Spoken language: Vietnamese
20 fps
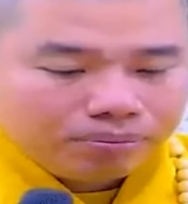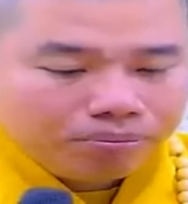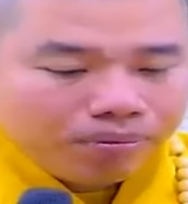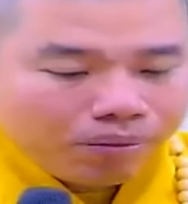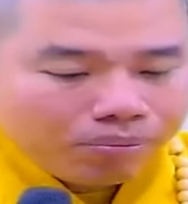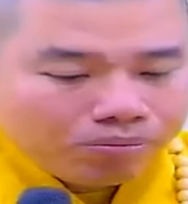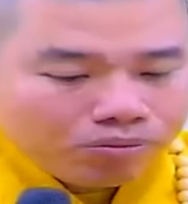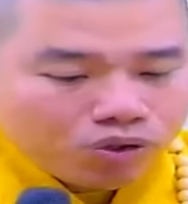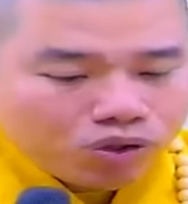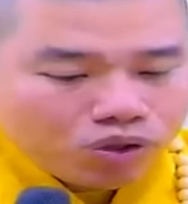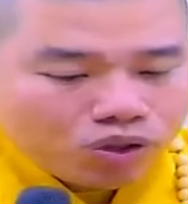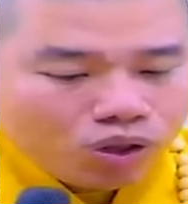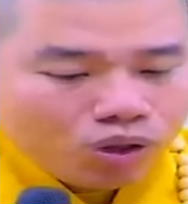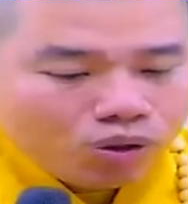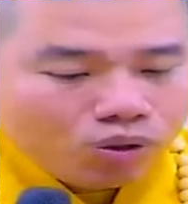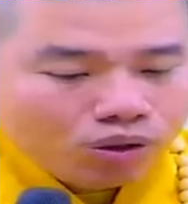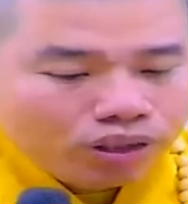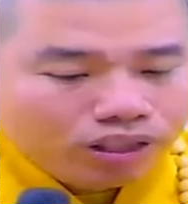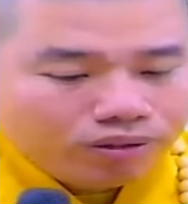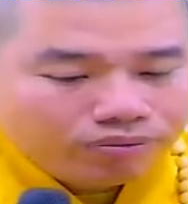bấm
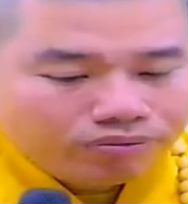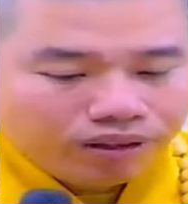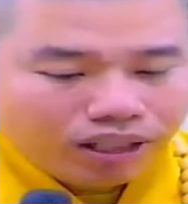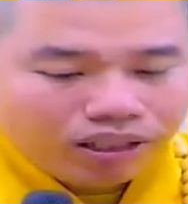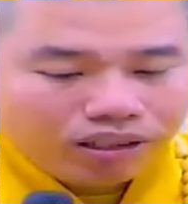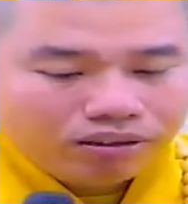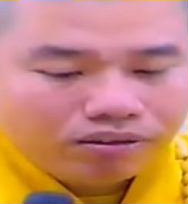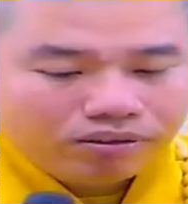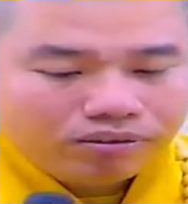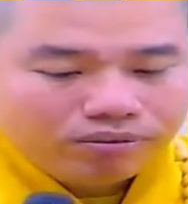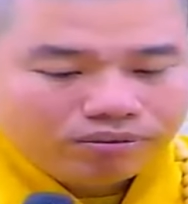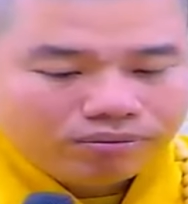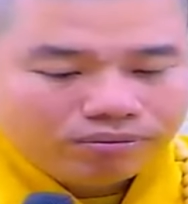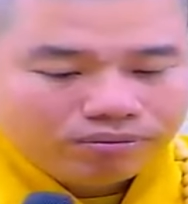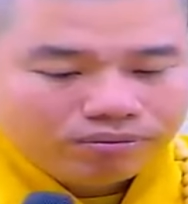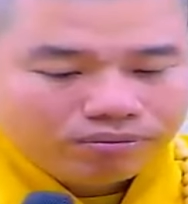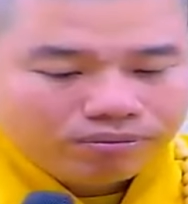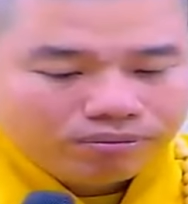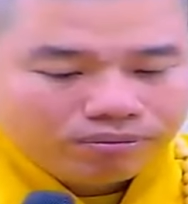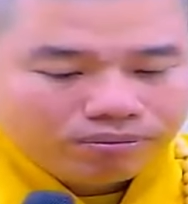số niệm phật
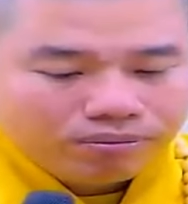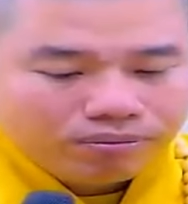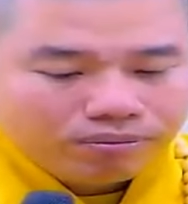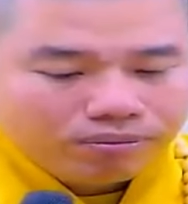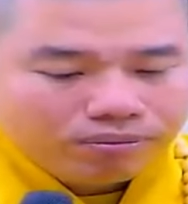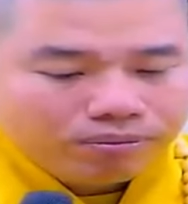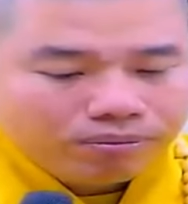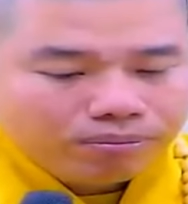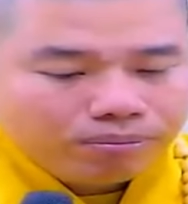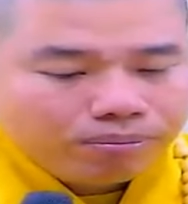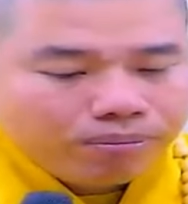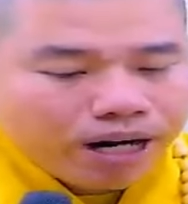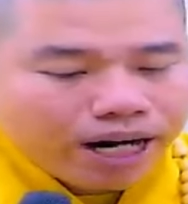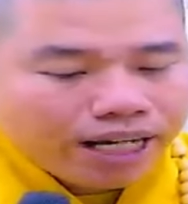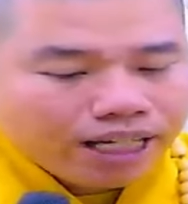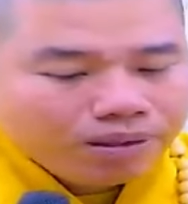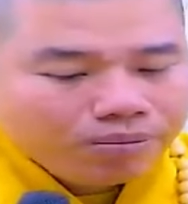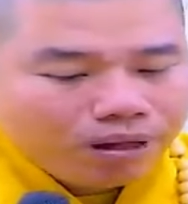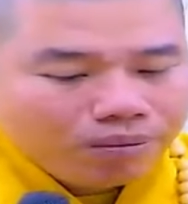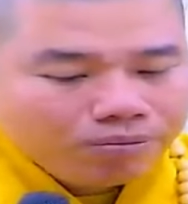
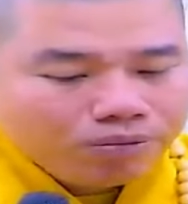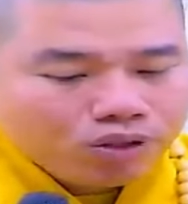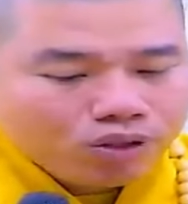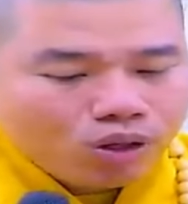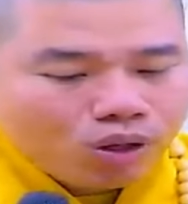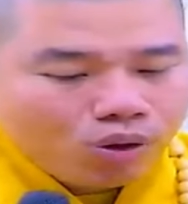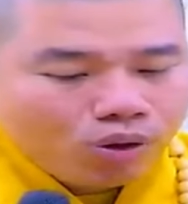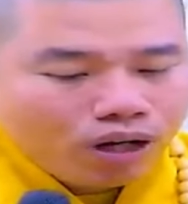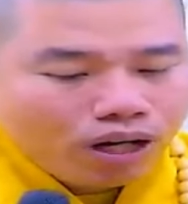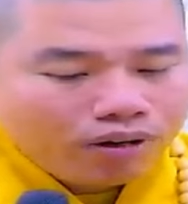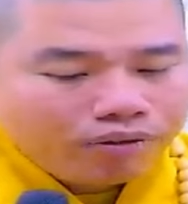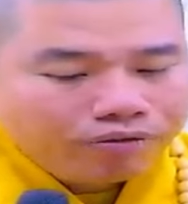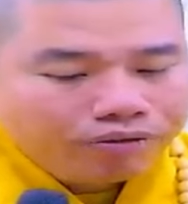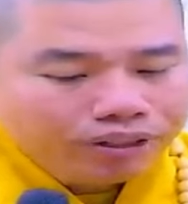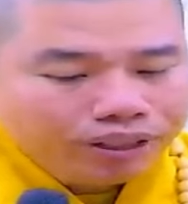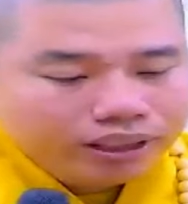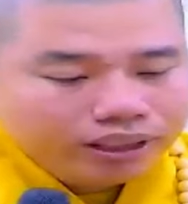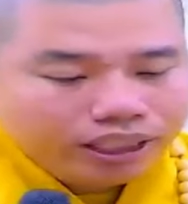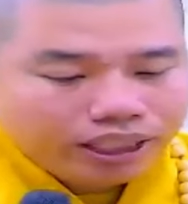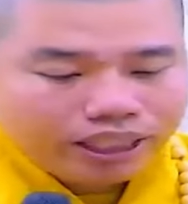máy bấm số là
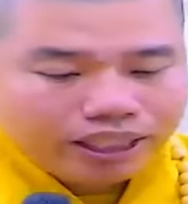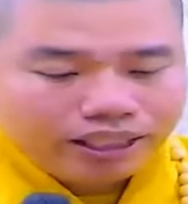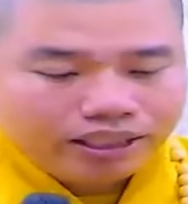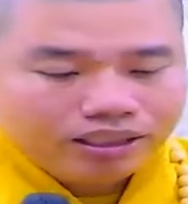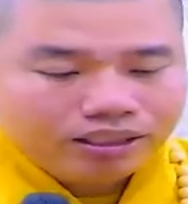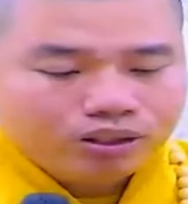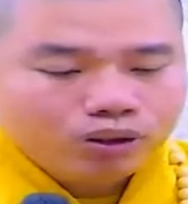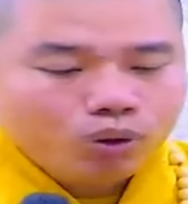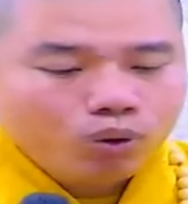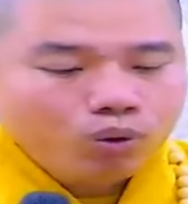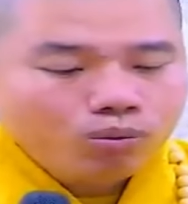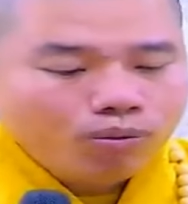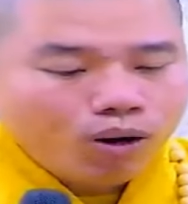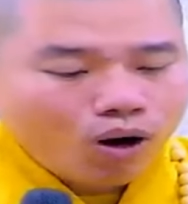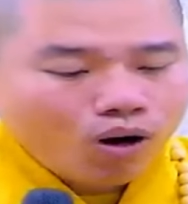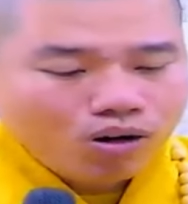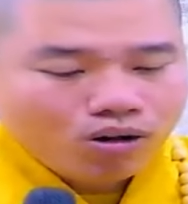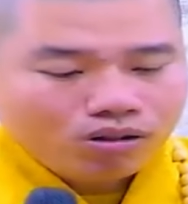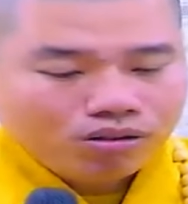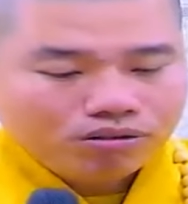phương tiện tu
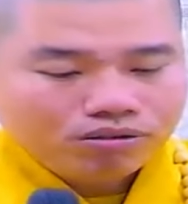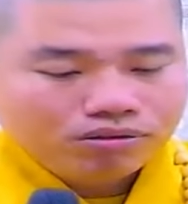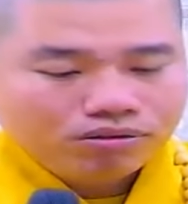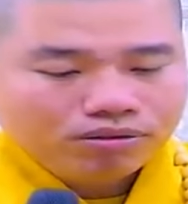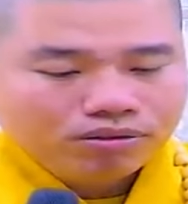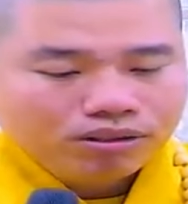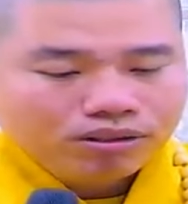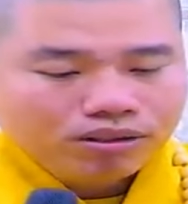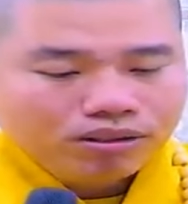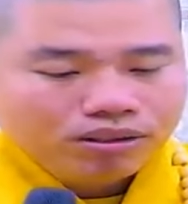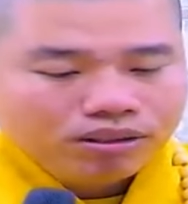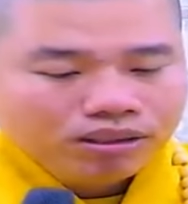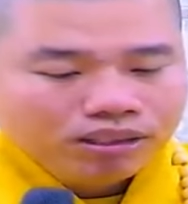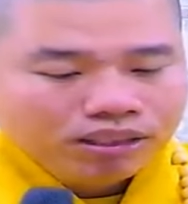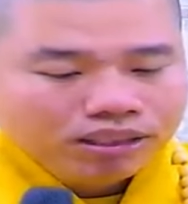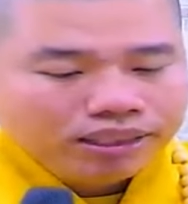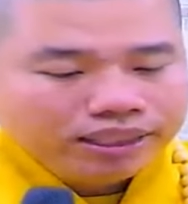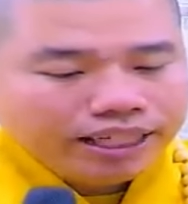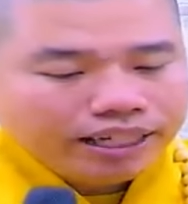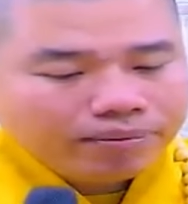mót
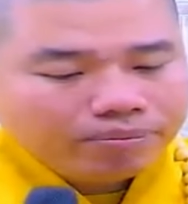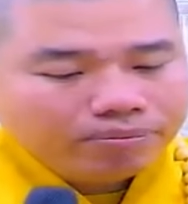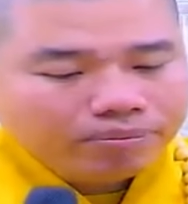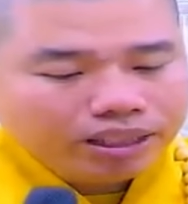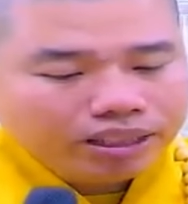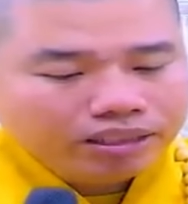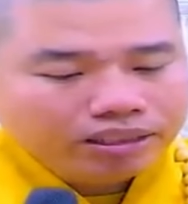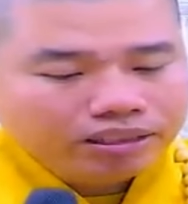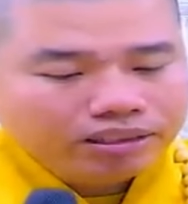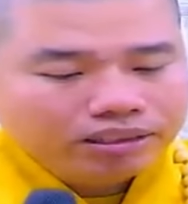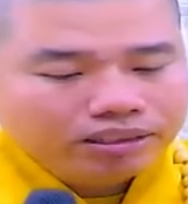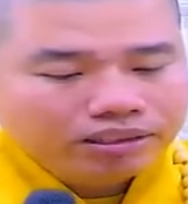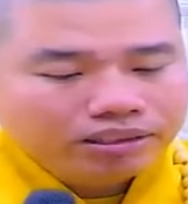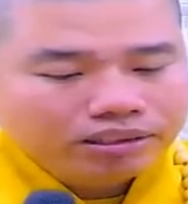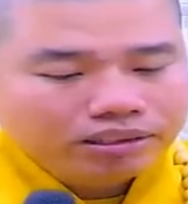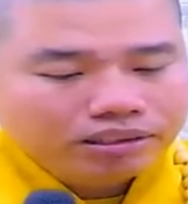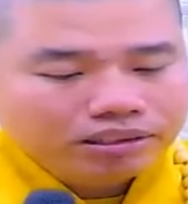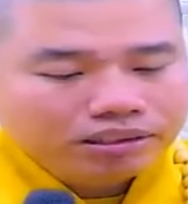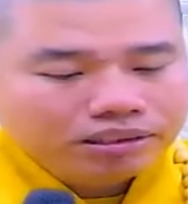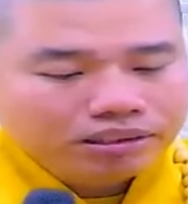nhắc mình
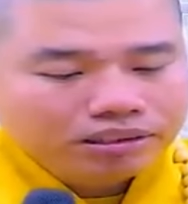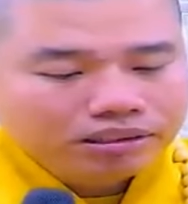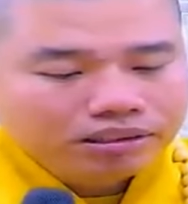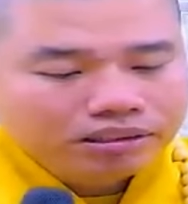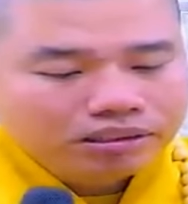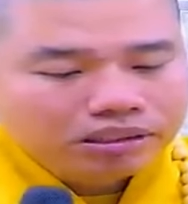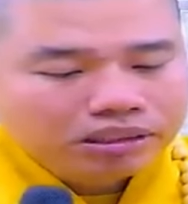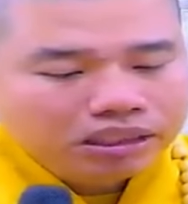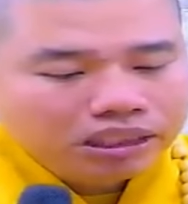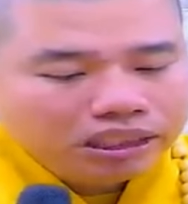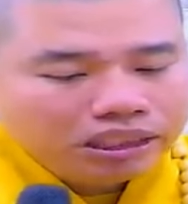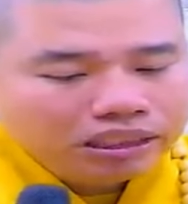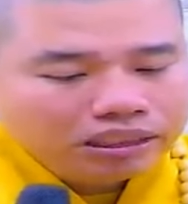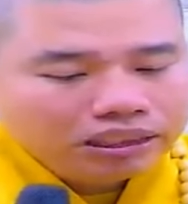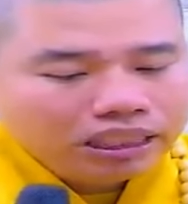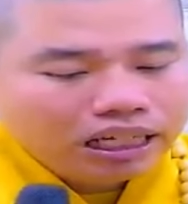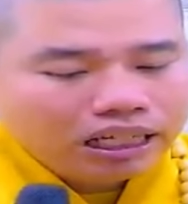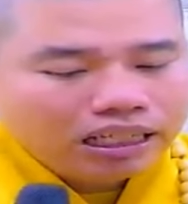siêng